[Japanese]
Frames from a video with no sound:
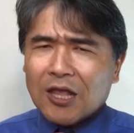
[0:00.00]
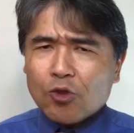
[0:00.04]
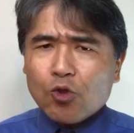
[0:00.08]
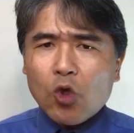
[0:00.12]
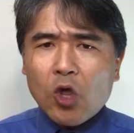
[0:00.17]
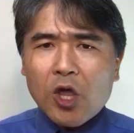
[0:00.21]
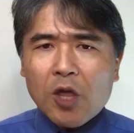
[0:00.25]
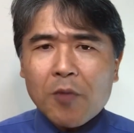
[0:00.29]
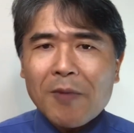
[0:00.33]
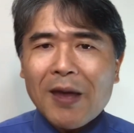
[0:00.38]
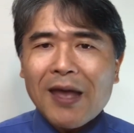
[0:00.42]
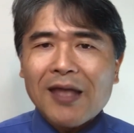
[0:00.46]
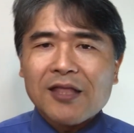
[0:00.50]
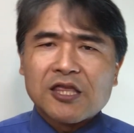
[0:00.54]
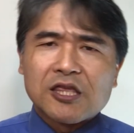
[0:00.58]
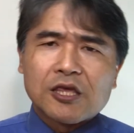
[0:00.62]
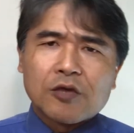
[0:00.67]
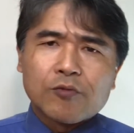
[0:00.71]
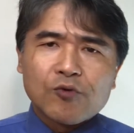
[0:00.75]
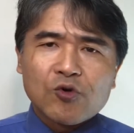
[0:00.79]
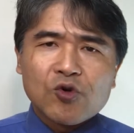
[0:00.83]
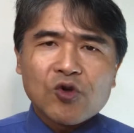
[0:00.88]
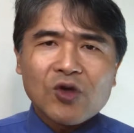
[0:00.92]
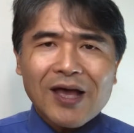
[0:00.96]
例えば
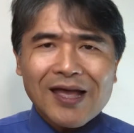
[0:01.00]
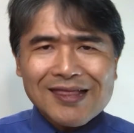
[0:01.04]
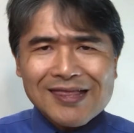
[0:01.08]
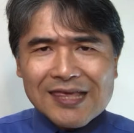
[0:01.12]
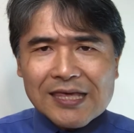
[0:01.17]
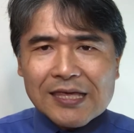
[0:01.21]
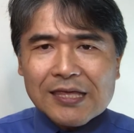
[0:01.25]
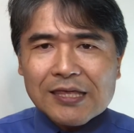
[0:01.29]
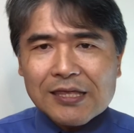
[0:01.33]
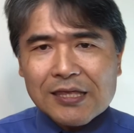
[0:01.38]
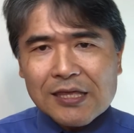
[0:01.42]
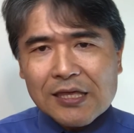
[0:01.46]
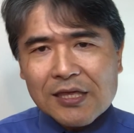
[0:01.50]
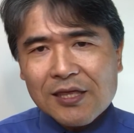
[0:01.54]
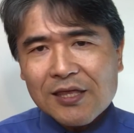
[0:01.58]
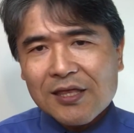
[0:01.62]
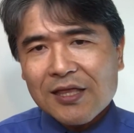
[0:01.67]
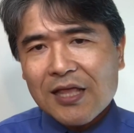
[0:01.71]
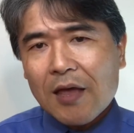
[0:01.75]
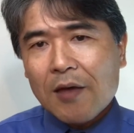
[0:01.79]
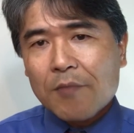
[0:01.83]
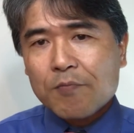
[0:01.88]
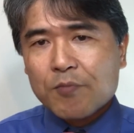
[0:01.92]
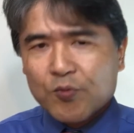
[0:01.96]
自分が実施し
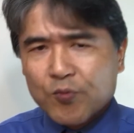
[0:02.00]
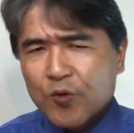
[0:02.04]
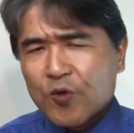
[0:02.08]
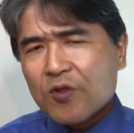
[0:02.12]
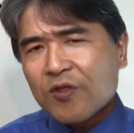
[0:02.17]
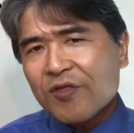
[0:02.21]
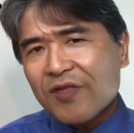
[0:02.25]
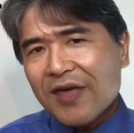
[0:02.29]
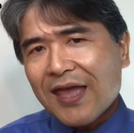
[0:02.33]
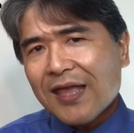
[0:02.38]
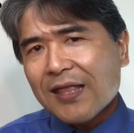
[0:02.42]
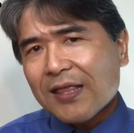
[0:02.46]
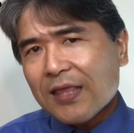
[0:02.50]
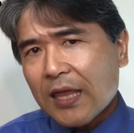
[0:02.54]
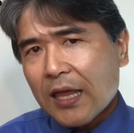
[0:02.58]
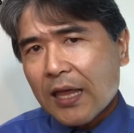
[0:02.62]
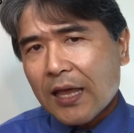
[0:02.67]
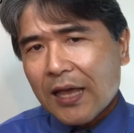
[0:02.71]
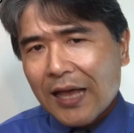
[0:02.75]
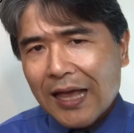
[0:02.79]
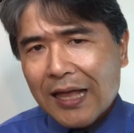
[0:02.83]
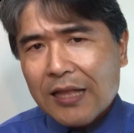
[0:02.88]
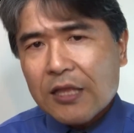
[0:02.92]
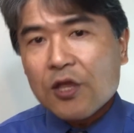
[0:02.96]
た部分最
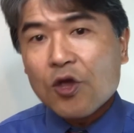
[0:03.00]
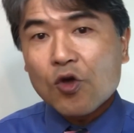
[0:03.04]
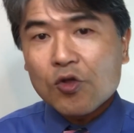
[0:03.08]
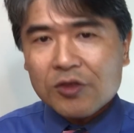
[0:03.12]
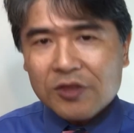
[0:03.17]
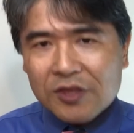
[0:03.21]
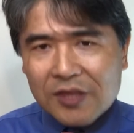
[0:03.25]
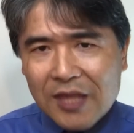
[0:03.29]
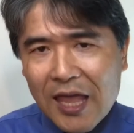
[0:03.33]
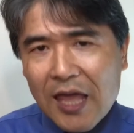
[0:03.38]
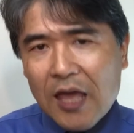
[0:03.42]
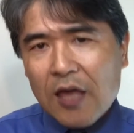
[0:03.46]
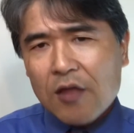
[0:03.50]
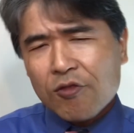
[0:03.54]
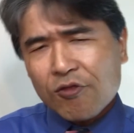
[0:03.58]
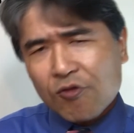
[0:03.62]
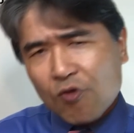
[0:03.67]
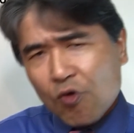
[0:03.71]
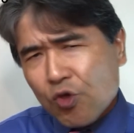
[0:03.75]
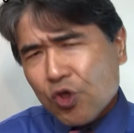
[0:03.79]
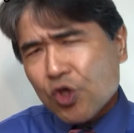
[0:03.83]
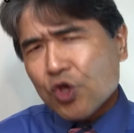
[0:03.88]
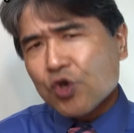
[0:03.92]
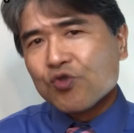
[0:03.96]
適化によって
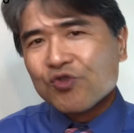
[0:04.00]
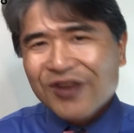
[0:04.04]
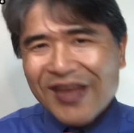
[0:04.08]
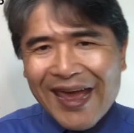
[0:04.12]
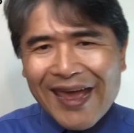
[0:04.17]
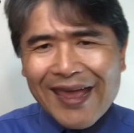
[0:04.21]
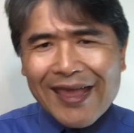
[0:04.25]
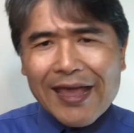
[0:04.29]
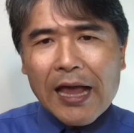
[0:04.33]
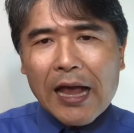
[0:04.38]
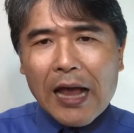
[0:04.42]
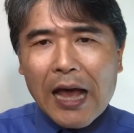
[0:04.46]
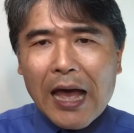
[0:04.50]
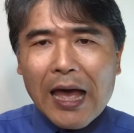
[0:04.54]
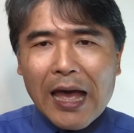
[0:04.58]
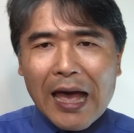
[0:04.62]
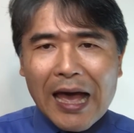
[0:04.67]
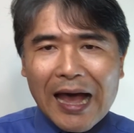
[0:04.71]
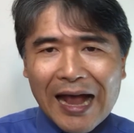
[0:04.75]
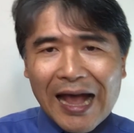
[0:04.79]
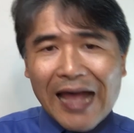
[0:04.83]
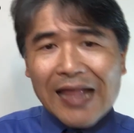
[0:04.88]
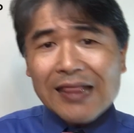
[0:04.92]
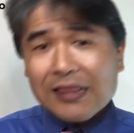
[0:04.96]
少し売り上げが
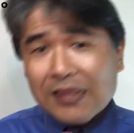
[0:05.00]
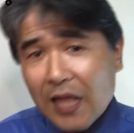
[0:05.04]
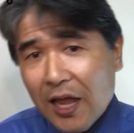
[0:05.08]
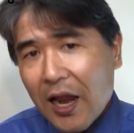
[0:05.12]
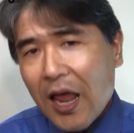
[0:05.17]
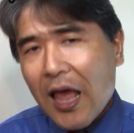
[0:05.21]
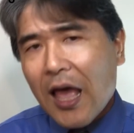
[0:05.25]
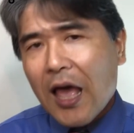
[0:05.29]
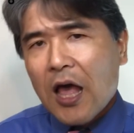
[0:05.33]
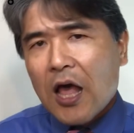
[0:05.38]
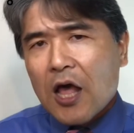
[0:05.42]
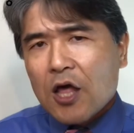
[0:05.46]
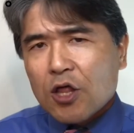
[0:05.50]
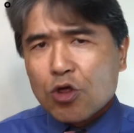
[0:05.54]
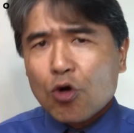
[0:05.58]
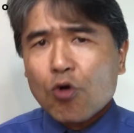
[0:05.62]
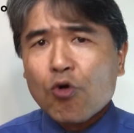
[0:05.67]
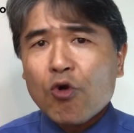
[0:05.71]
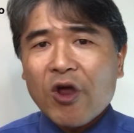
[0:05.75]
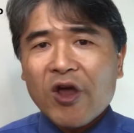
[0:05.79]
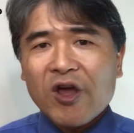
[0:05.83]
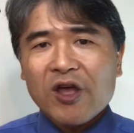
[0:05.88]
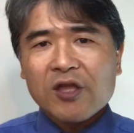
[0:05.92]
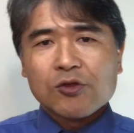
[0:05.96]
上がったら、そ
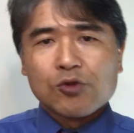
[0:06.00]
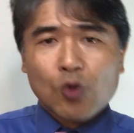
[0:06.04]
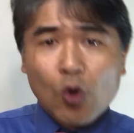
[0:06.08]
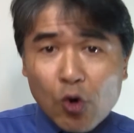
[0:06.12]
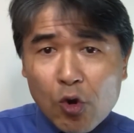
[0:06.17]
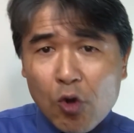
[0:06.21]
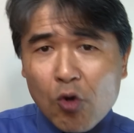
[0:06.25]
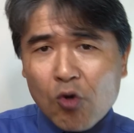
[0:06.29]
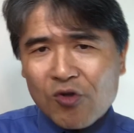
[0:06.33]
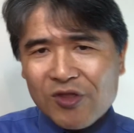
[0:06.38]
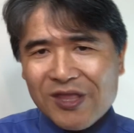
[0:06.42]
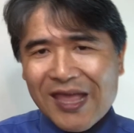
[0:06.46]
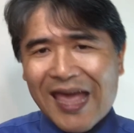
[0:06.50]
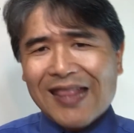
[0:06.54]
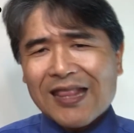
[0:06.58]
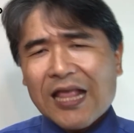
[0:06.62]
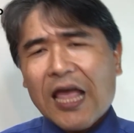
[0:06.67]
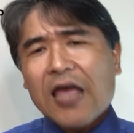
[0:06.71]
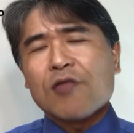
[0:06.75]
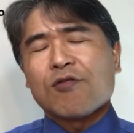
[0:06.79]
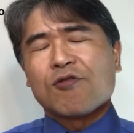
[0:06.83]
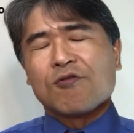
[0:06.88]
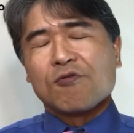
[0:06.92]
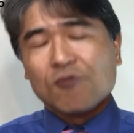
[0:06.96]
れは努力に
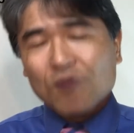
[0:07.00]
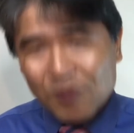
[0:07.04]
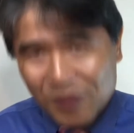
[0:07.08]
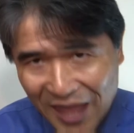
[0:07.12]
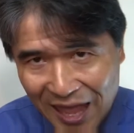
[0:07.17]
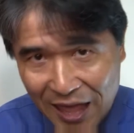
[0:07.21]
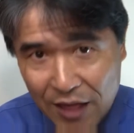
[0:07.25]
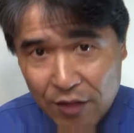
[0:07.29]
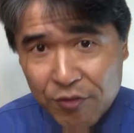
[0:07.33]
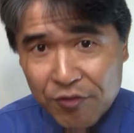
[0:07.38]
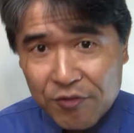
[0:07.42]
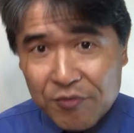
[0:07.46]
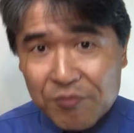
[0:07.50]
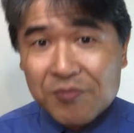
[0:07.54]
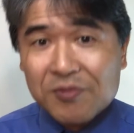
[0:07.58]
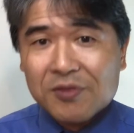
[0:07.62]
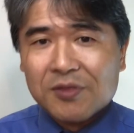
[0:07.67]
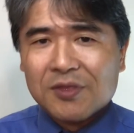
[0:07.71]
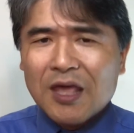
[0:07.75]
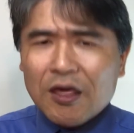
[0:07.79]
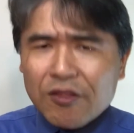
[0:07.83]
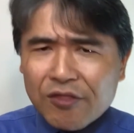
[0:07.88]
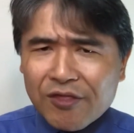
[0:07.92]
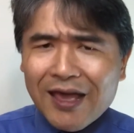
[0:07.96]
値するのです。
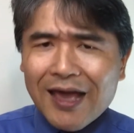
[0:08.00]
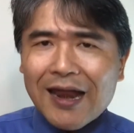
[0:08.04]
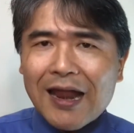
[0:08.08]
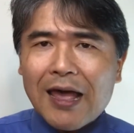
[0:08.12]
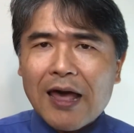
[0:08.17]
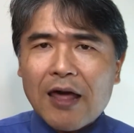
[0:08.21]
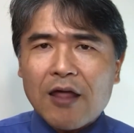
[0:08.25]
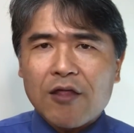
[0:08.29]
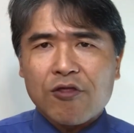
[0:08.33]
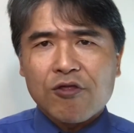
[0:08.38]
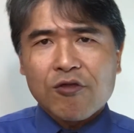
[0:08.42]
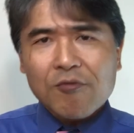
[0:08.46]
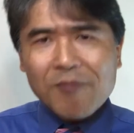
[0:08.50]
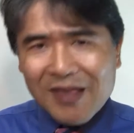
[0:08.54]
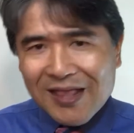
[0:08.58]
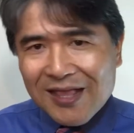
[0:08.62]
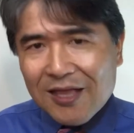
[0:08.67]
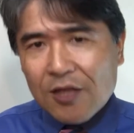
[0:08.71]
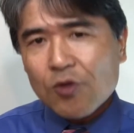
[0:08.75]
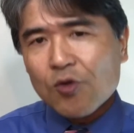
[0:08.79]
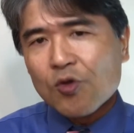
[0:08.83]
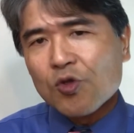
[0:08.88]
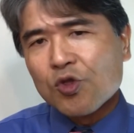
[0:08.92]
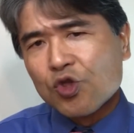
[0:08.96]
ですから、すべて
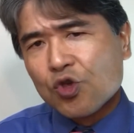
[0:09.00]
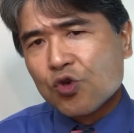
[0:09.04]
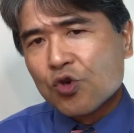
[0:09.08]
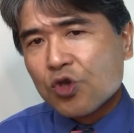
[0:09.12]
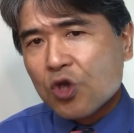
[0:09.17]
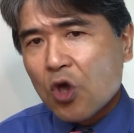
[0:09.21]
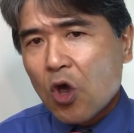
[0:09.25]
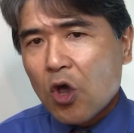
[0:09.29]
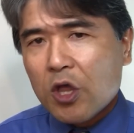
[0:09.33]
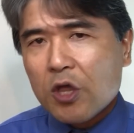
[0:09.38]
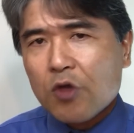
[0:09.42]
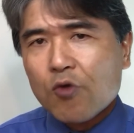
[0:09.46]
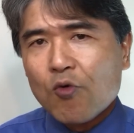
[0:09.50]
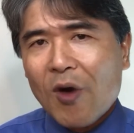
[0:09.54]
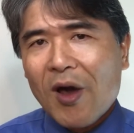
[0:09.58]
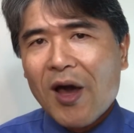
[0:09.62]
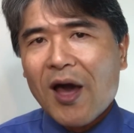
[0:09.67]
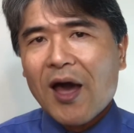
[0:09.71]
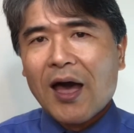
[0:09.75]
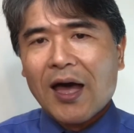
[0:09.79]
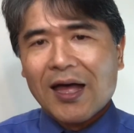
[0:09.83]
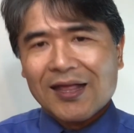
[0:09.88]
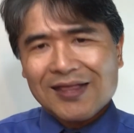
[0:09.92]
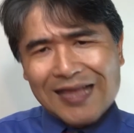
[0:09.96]
の従業員
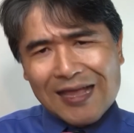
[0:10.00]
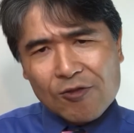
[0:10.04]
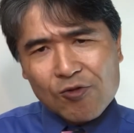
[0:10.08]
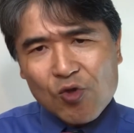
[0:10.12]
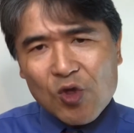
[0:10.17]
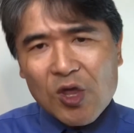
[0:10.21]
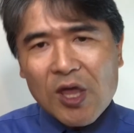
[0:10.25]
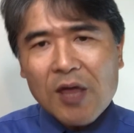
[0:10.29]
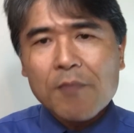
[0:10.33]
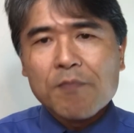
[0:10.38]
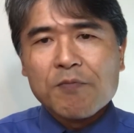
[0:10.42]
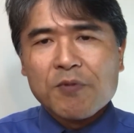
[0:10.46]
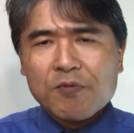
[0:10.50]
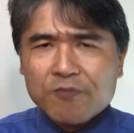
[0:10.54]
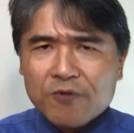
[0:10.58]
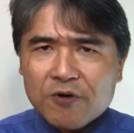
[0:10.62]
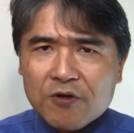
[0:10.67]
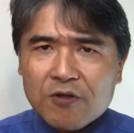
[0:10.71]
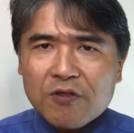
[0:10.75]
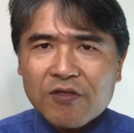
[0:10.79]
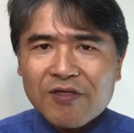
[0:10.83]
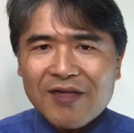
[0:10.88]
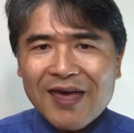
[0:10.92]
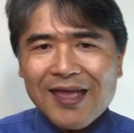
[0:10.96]
は、たとえ部
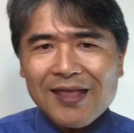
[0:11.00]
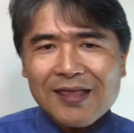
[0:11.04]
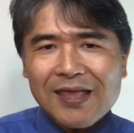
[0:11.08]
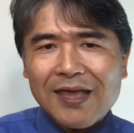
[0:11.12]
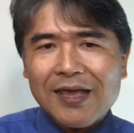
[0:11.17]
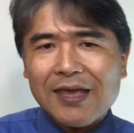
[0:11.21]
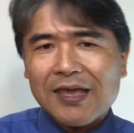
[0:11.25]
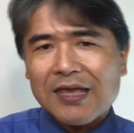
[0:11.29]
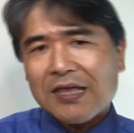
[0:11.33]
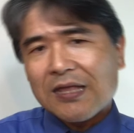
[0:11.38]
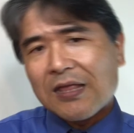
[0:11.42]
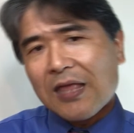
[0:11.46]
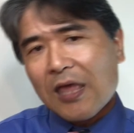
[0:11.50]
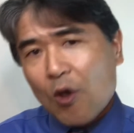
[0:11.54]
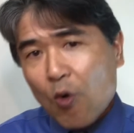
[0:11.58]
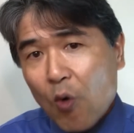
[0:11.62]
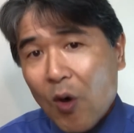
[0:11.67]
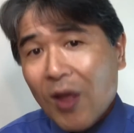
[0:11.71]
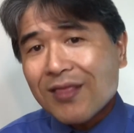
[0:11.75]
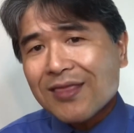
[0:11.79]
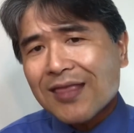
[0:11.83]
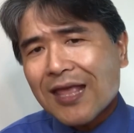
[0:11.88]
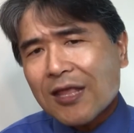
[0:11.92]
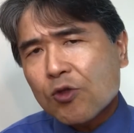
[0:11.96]
分最適期で終
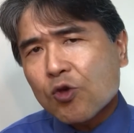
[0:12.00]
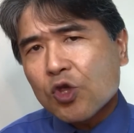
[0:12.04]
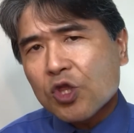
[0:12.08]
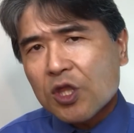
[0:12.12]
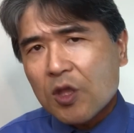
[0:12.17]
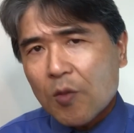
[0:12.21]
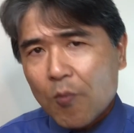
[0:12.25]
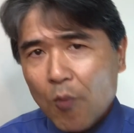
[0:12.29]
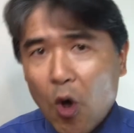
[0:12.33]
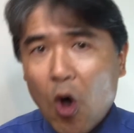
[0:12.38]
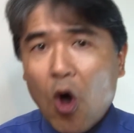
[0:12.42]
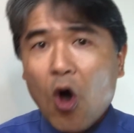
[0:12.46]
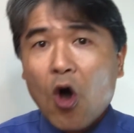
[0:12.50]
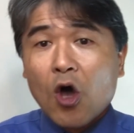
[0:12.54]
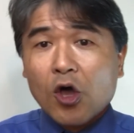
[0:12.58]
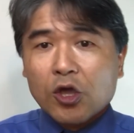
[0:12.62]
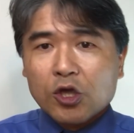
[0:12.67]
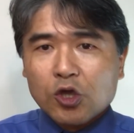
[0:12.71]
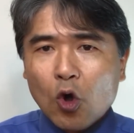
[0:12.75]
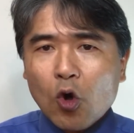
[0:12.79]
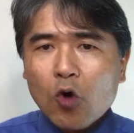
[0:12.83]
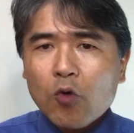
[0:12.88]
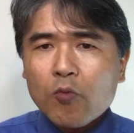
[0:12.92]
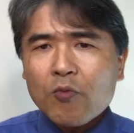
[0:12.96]
わったとしても、
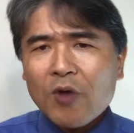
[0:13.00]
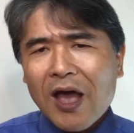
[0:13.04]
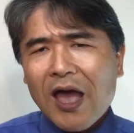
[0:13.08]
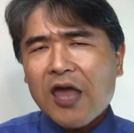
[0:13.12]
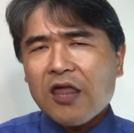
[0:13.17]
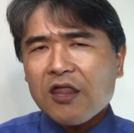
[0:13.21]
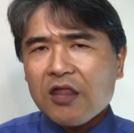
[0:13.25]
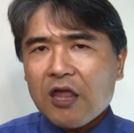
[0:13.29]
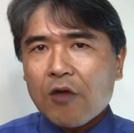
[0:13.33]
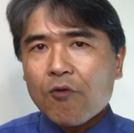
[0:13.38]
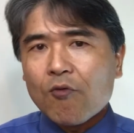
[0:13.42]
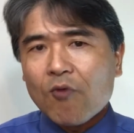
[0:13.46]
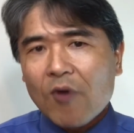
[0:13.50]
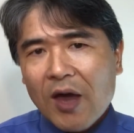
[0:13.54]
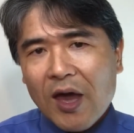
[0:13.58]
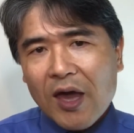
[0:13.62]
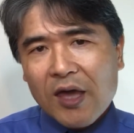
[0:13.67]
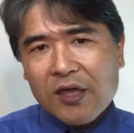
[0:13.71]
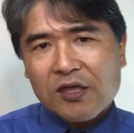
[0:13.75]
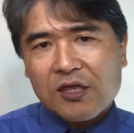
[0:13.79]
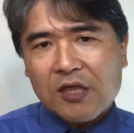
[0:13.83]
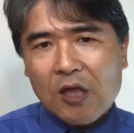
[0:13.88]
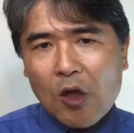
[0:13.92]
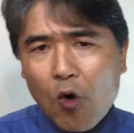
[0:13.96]
業務改善
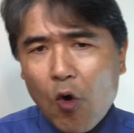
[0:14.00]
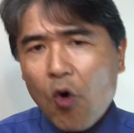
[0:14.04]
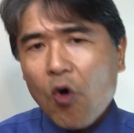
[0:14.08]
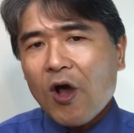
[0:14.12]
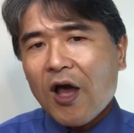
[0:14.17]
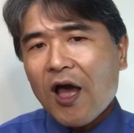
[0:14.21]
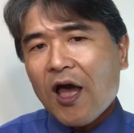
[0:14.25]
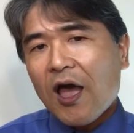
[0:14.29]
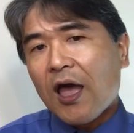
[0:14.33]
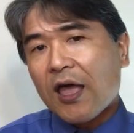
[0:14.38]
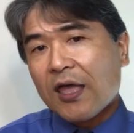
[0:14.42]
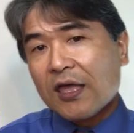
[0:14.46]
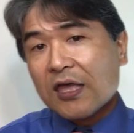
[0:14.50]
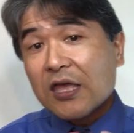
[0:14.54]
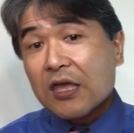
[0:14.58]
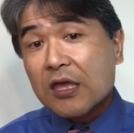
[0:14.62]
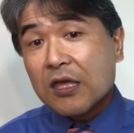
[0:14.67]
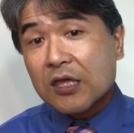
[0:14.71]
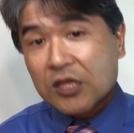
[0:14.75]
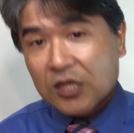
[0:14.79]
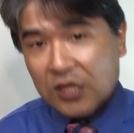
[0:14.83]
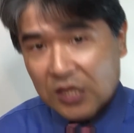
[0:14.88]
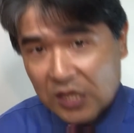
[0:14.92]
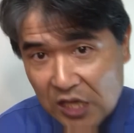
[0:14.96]
はした方がいい
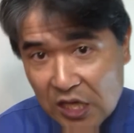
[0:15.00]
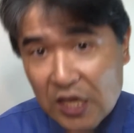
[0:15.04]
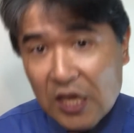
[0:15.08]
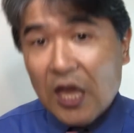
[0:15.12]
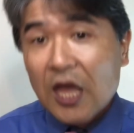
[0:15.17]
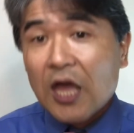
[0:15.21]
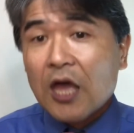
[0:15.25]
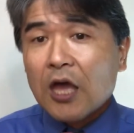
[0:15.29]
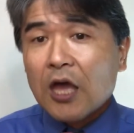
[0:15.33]
し、